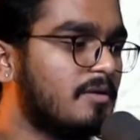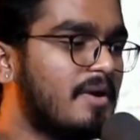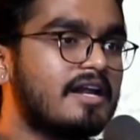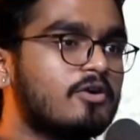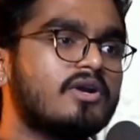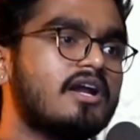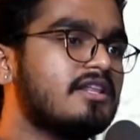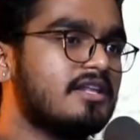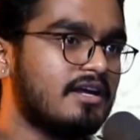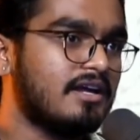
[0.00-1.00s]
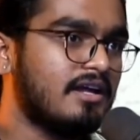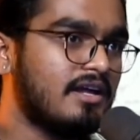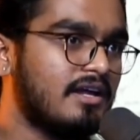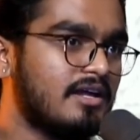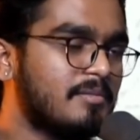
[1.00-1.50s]
हमारी होने नहीं देंगे
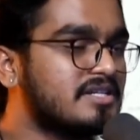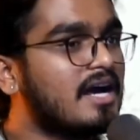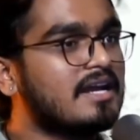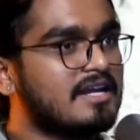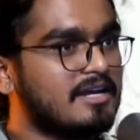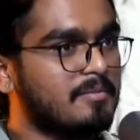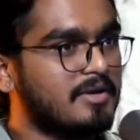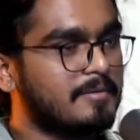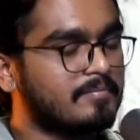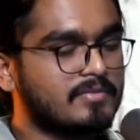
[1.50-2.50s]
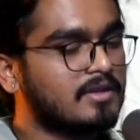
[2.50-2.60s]
बचा लेंगे हमें